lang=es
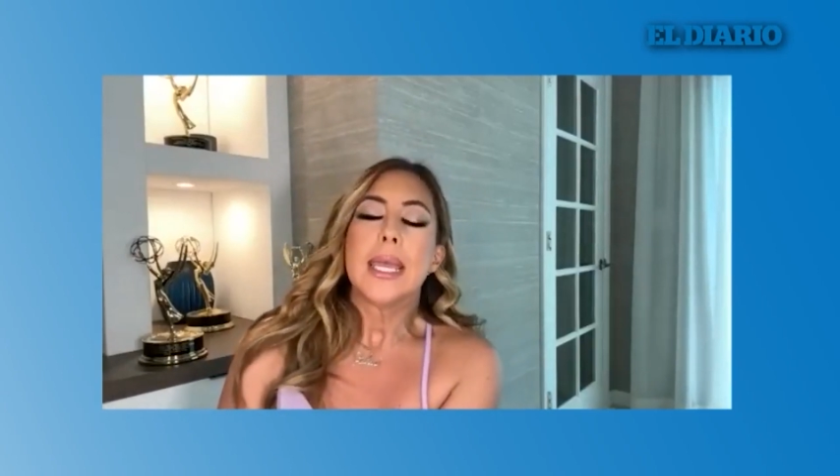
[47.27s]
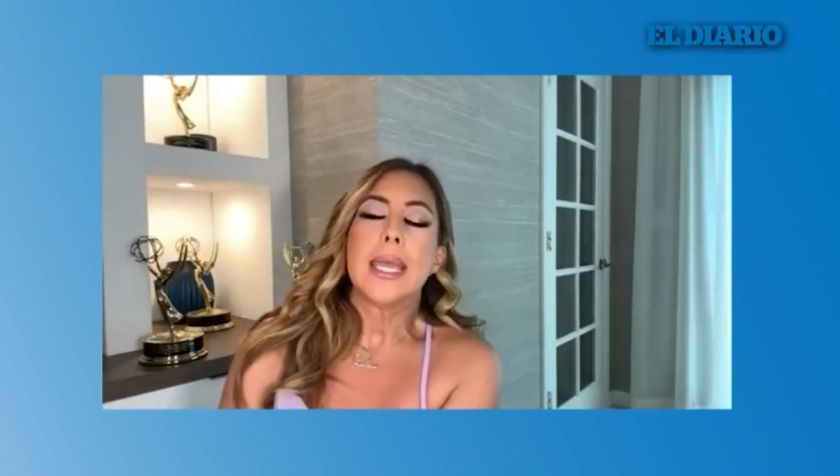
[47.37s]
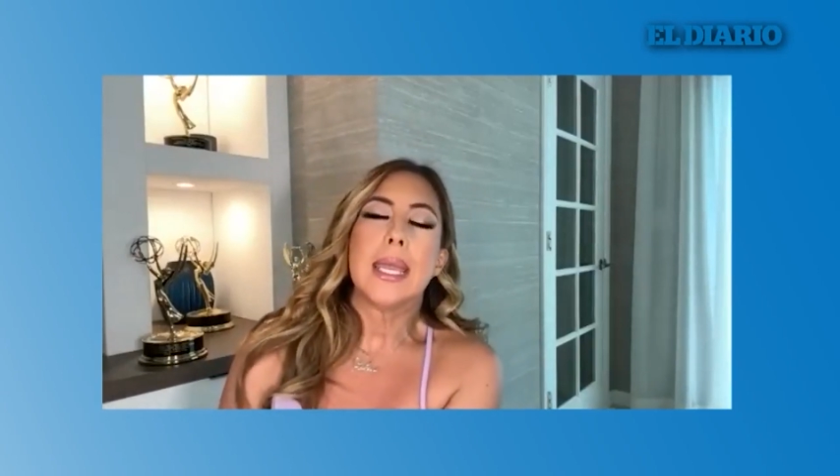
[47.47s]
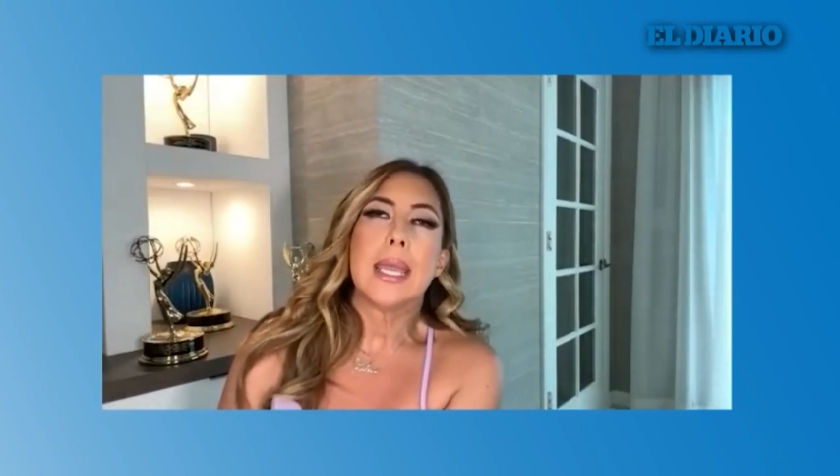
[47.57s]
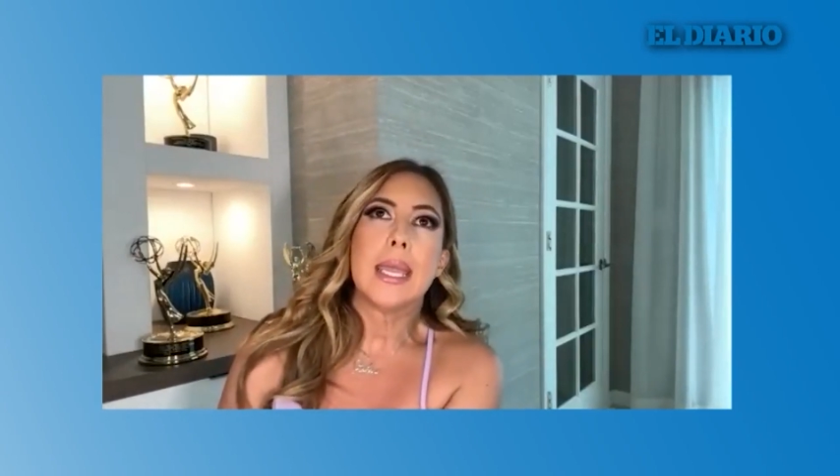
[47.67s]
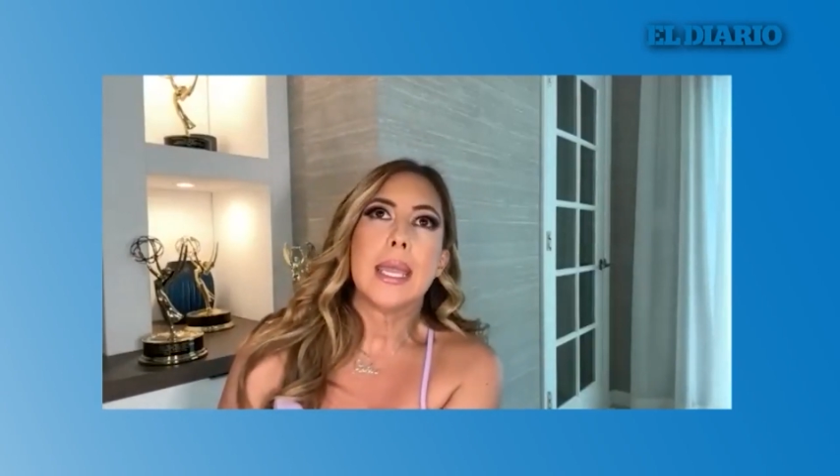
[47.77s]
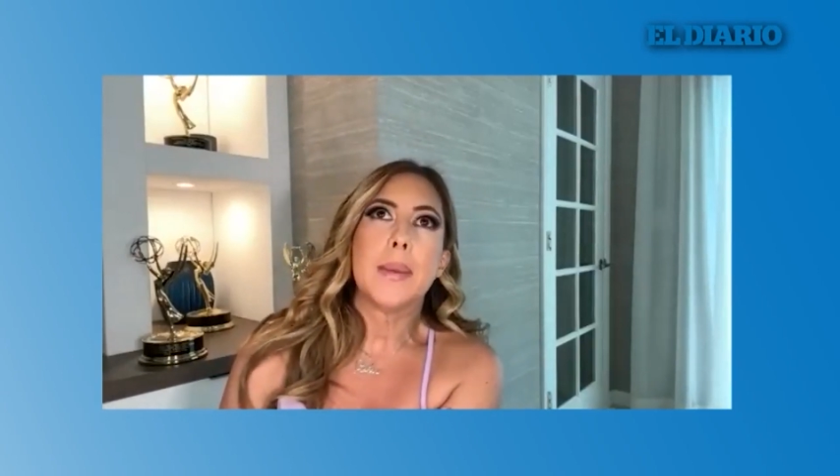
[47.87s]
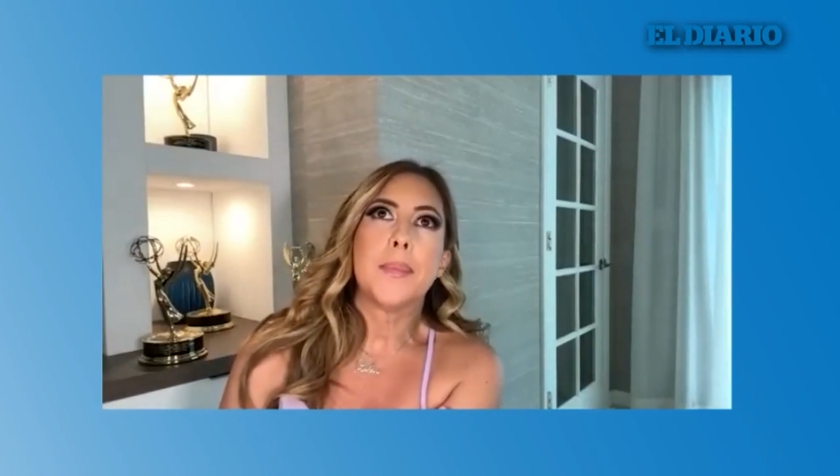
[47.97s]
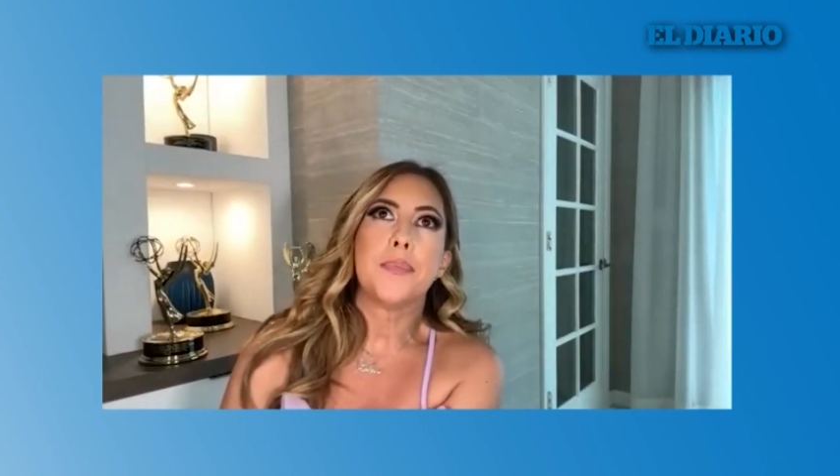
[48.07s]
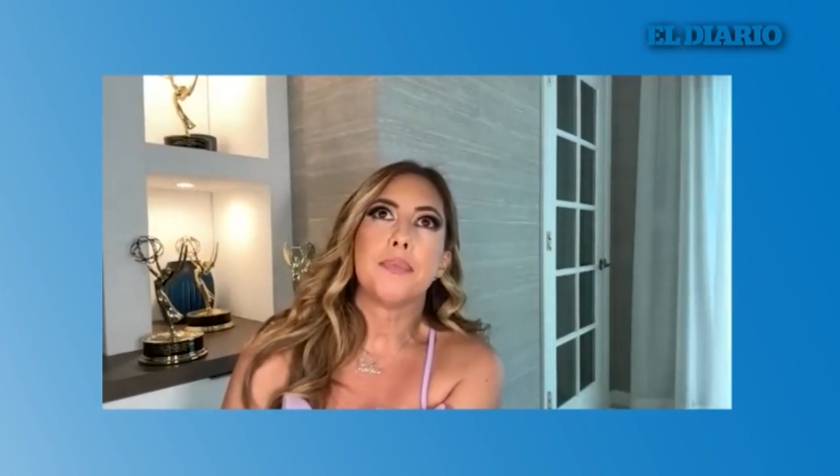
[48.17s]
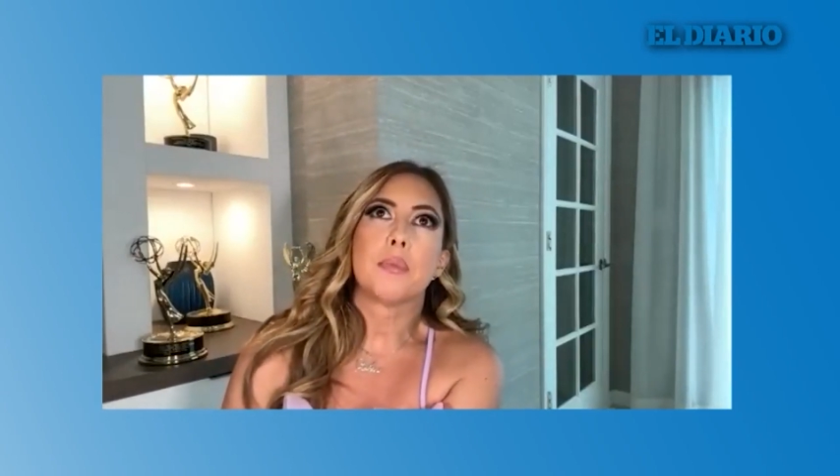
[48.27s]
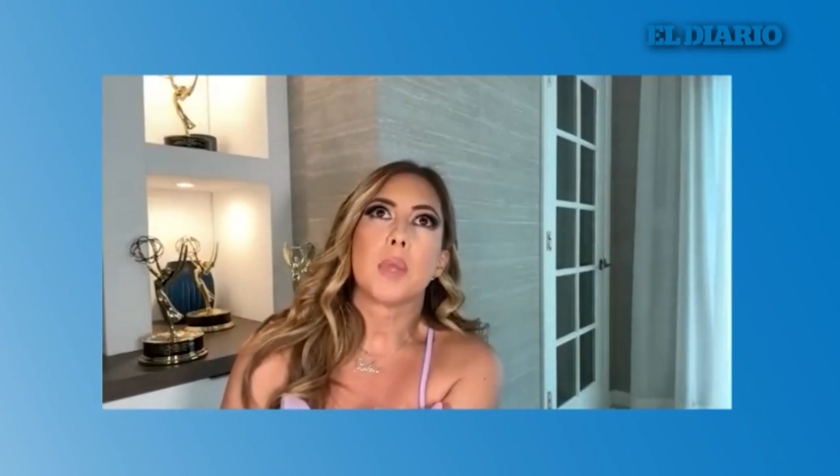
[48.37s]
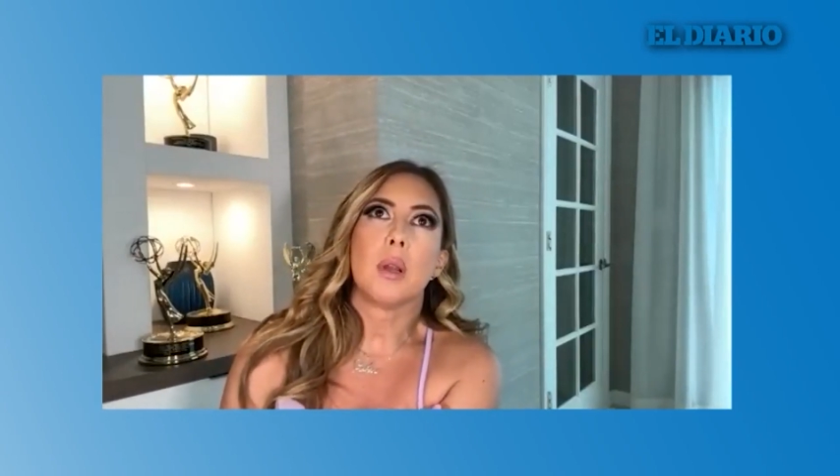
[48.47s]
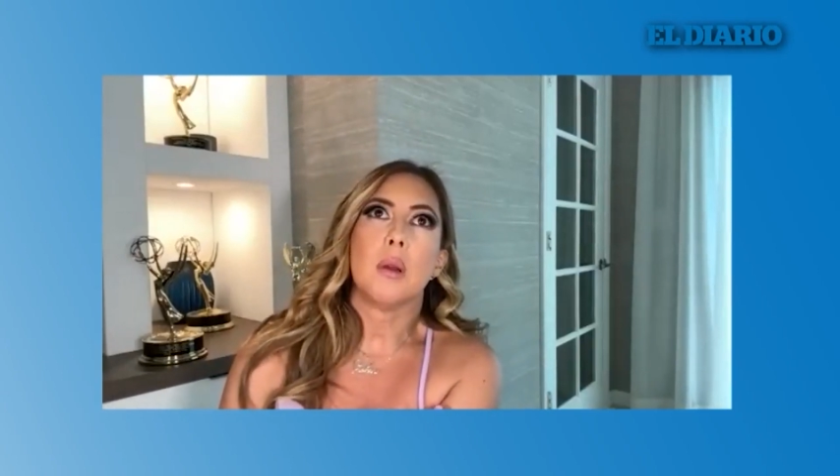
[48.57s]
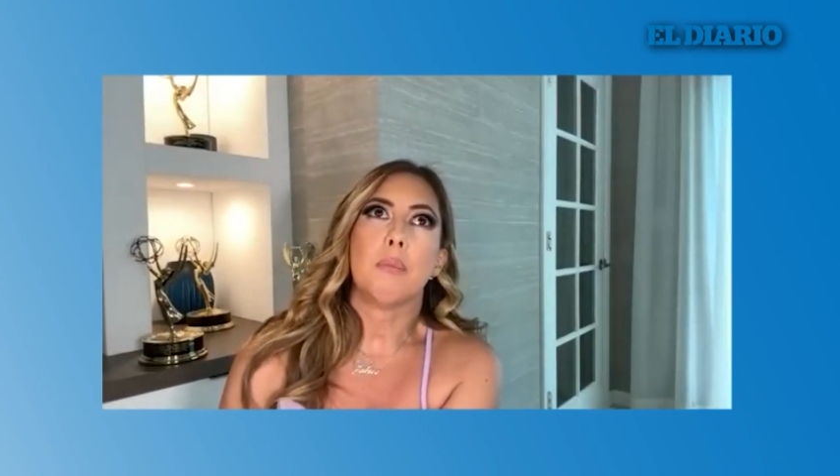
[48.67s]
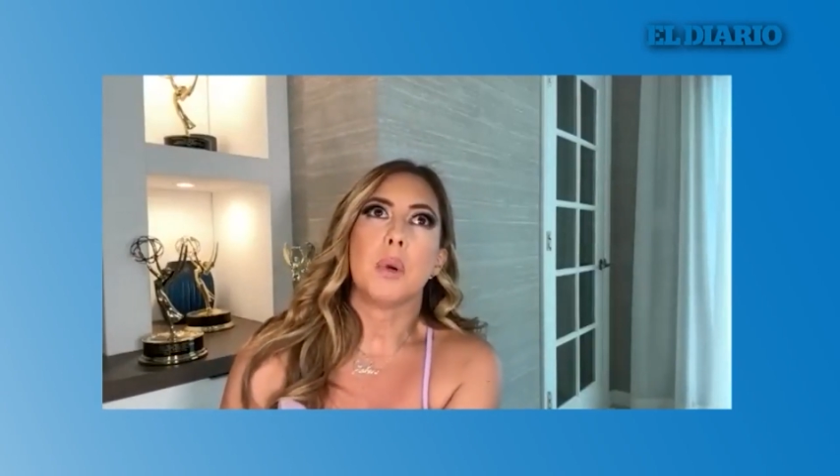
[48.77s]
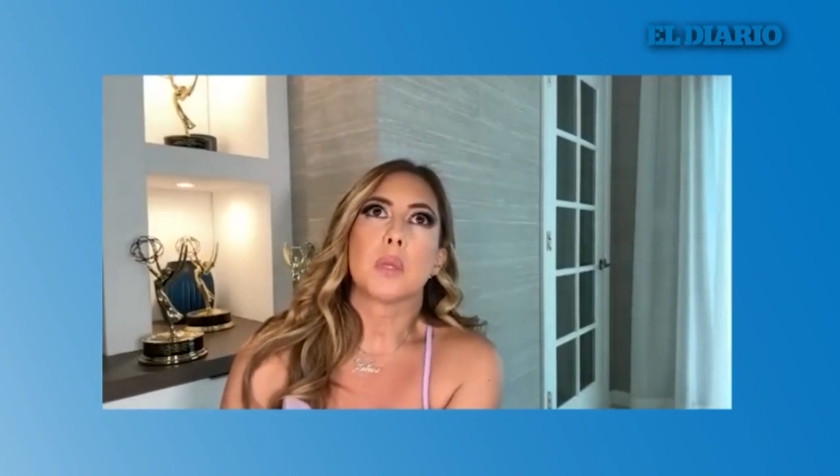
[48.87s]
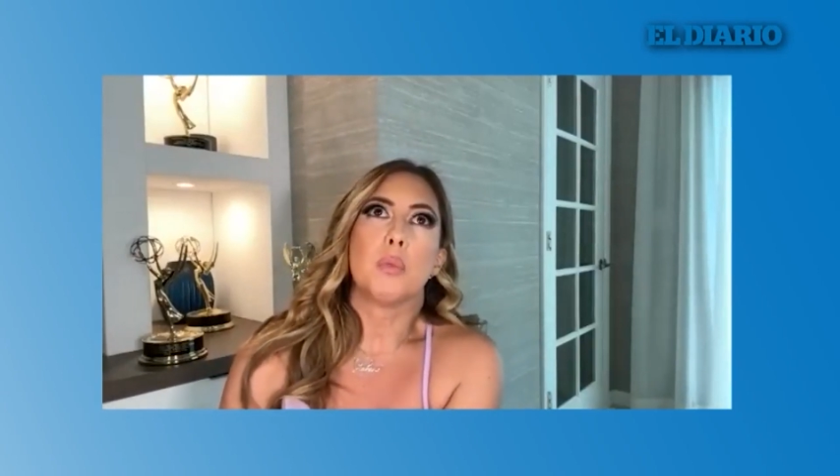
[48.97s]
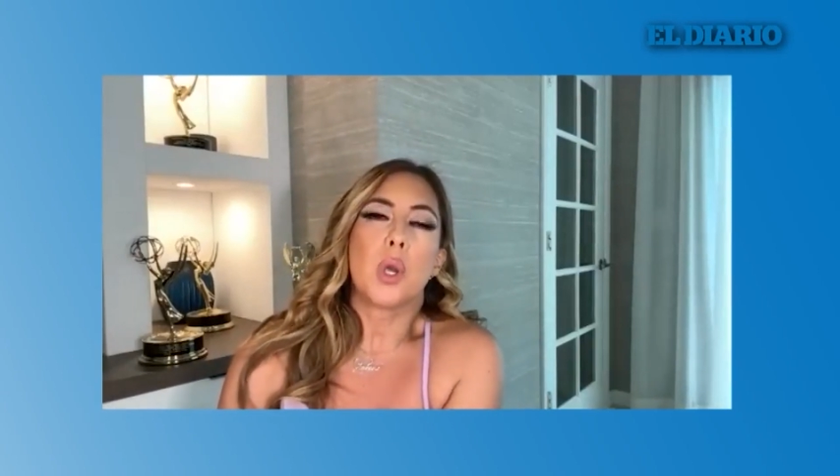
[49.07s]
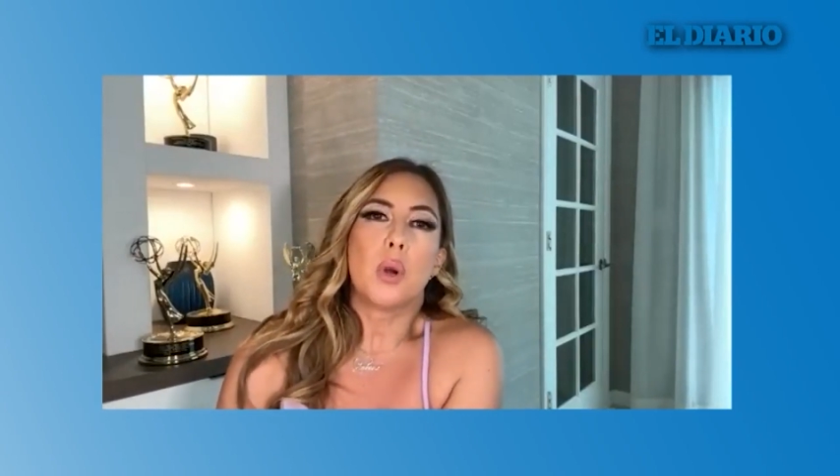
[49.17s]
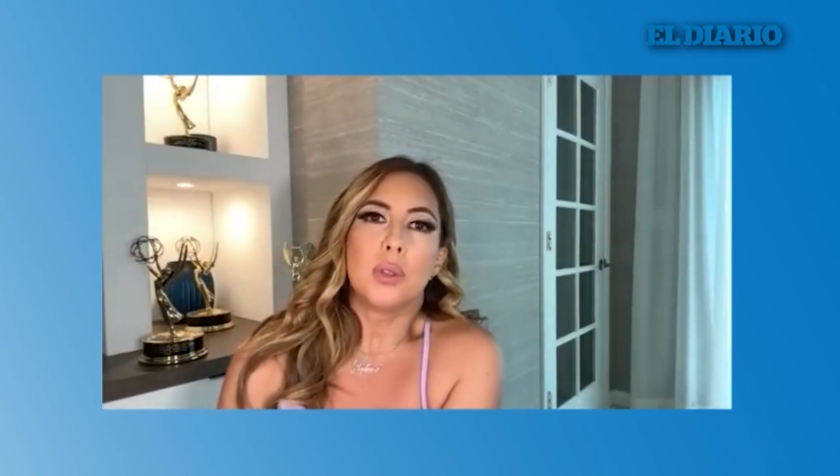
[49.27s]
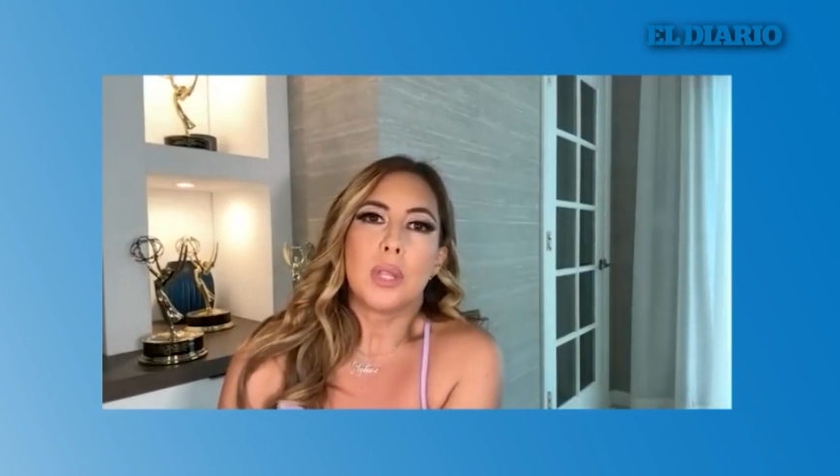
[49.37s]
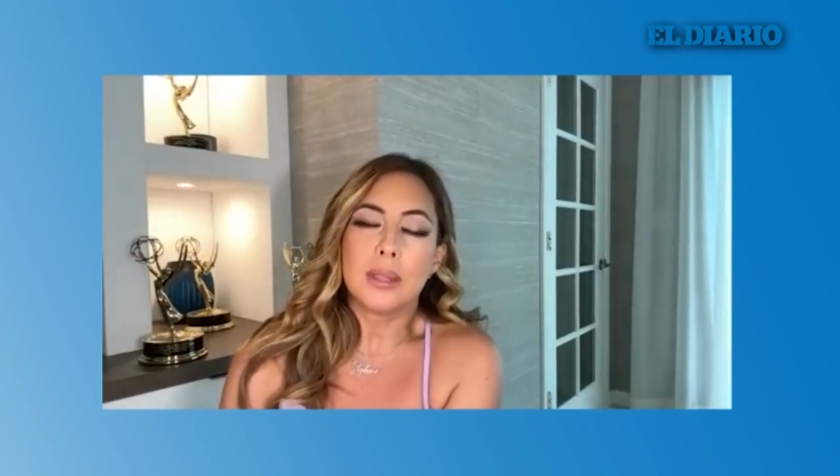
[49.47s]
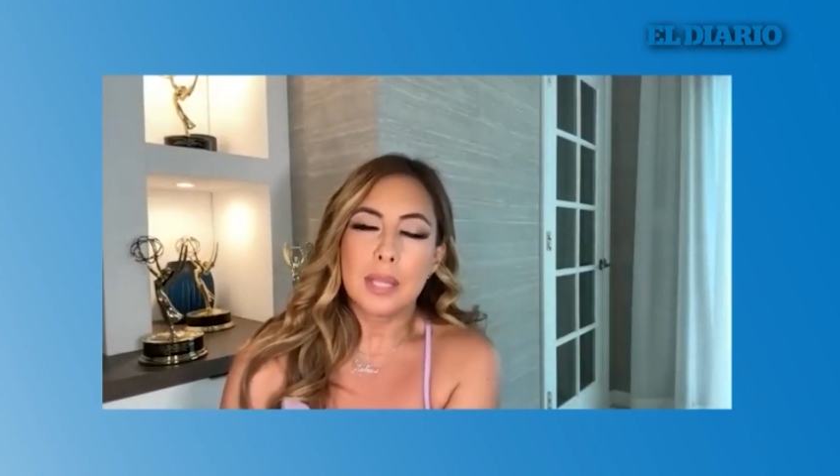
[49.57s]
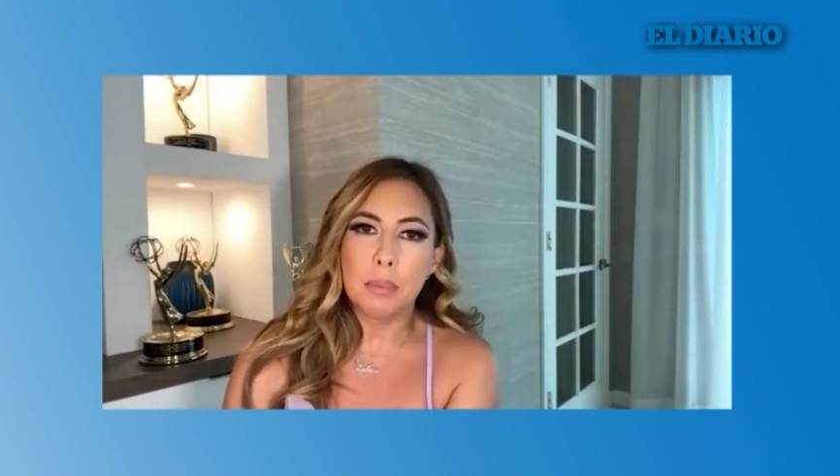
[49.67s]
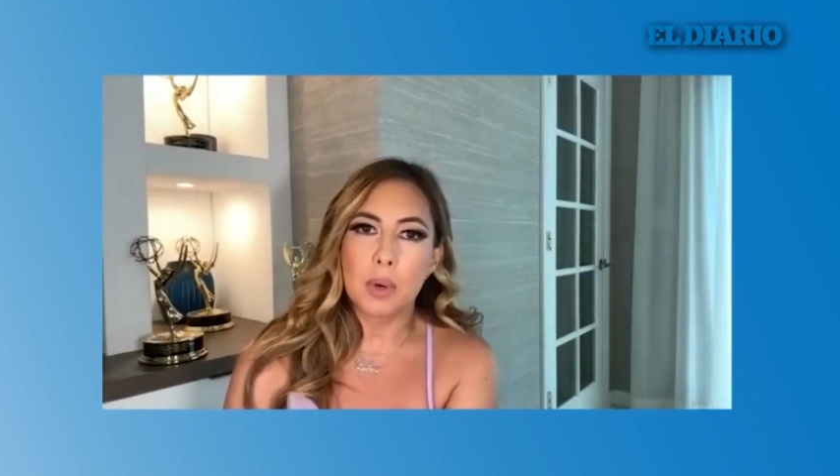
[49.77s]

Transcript: Y pues muy contenta